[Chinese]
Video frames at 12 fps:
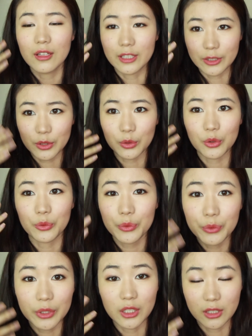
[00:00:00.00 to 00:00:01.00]
你痘痘
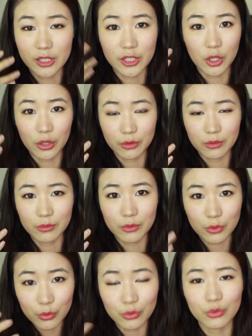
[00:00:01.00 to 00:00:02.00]
愈合的这个
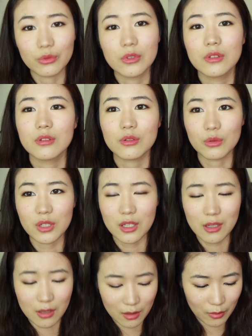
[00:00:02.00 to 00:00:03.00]
速度，所
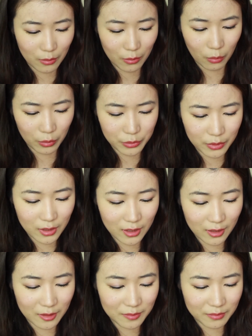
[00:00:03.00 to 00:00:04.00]
以我觉
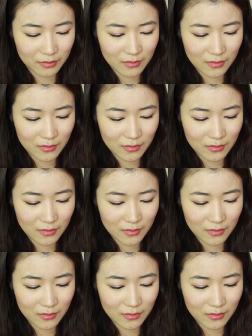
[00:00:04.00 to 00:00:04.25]
得